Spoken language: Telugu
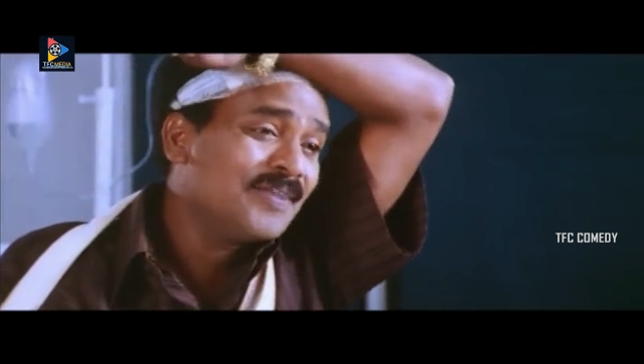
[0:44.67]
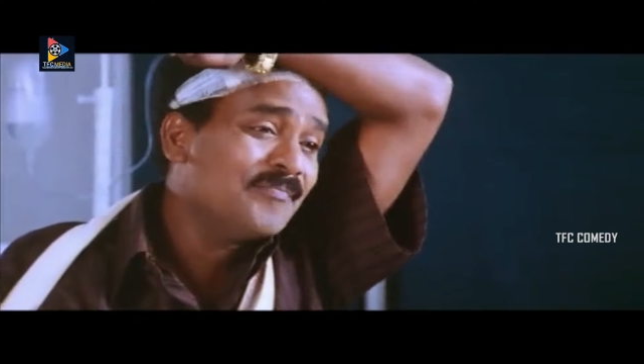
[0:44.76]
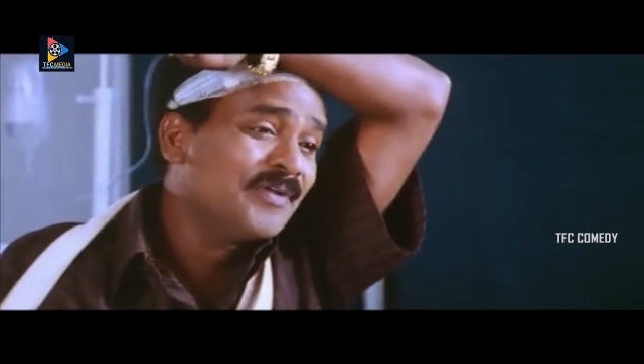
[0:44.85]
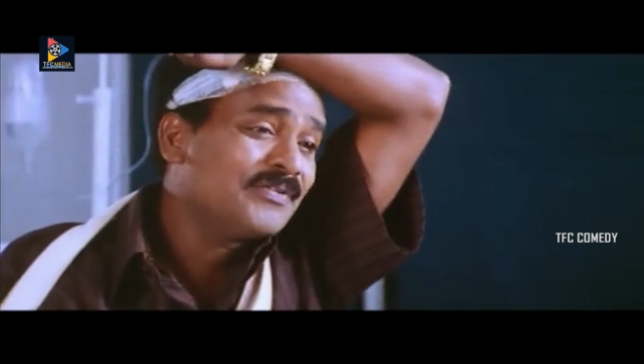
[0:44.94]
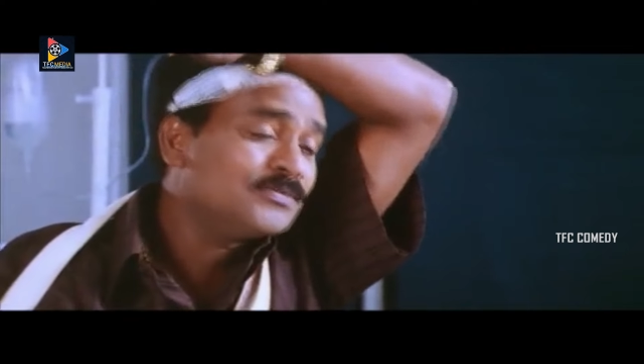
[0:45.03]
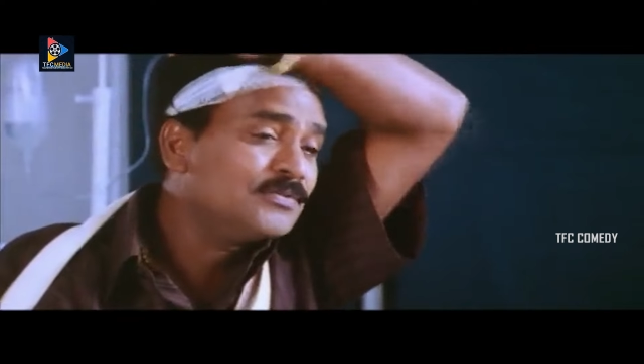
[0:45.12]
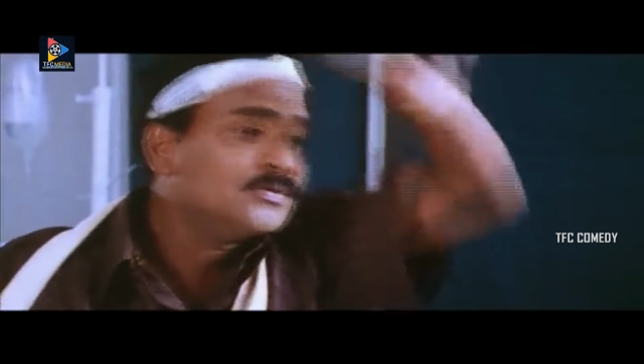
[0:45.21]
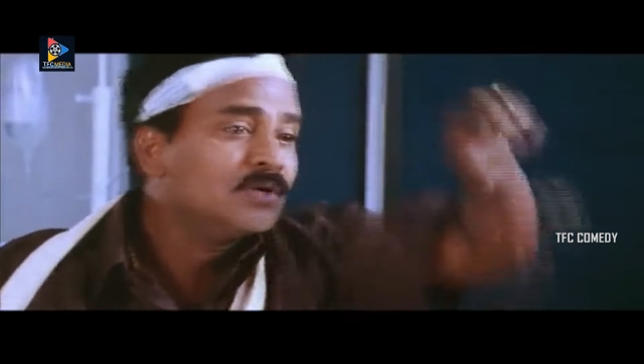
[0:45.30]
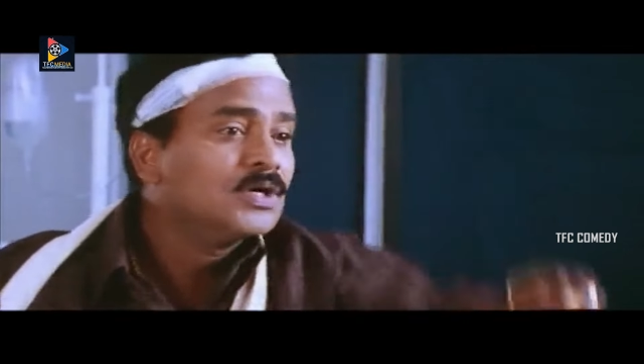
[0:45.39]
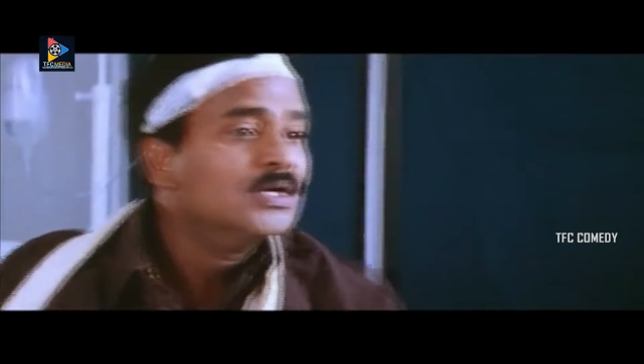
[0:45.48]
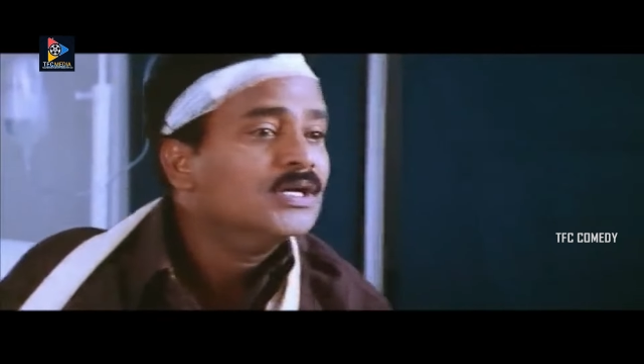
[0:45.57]
నన్ను చంపేసిరు
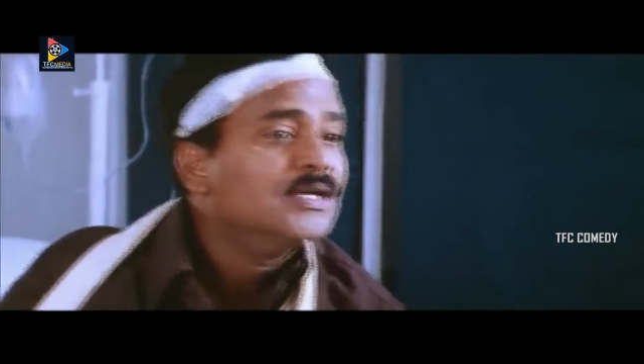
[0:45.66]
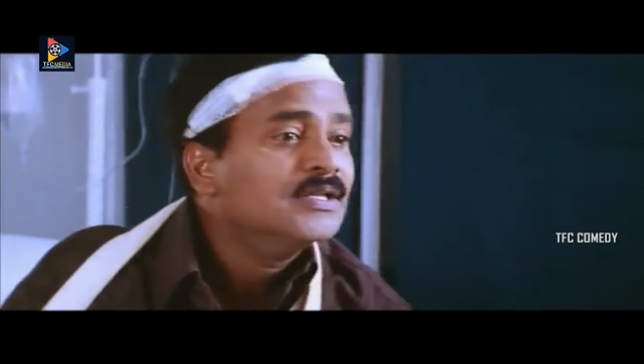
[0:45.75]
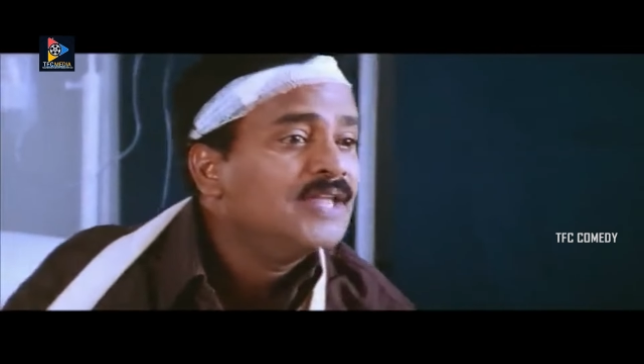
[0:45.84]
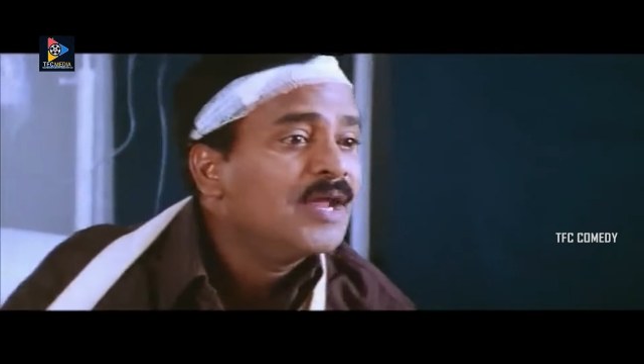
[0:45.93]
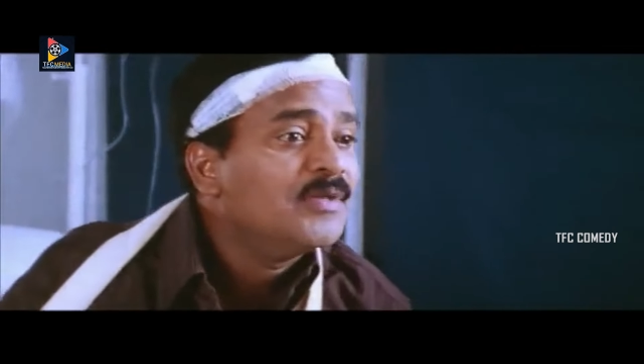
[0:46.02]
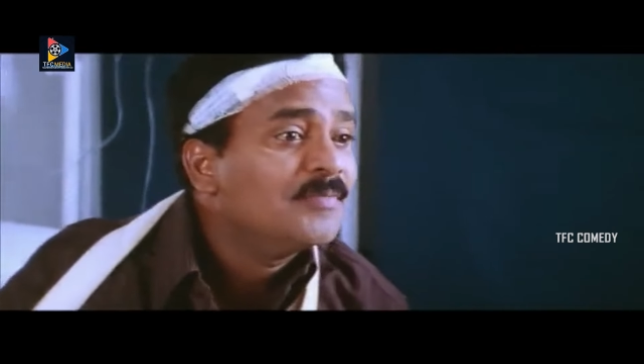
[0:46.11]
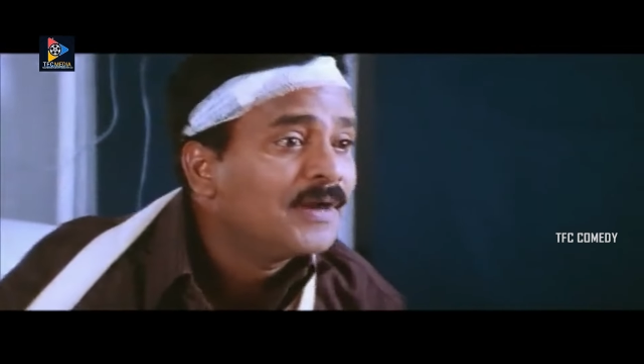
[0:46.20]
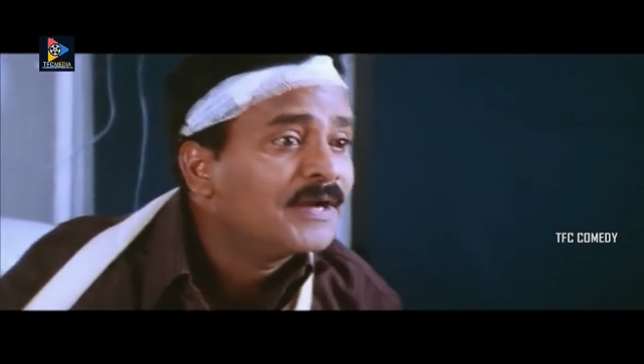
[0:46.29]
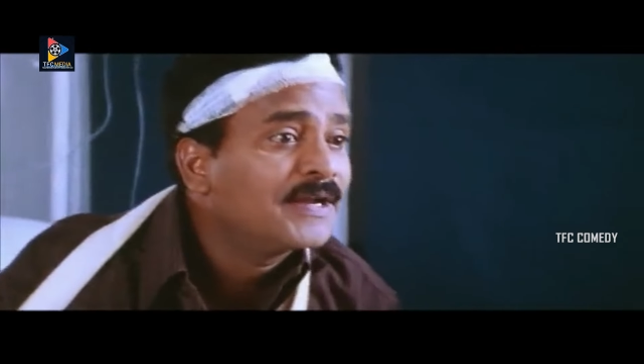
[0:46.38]
దాని మీద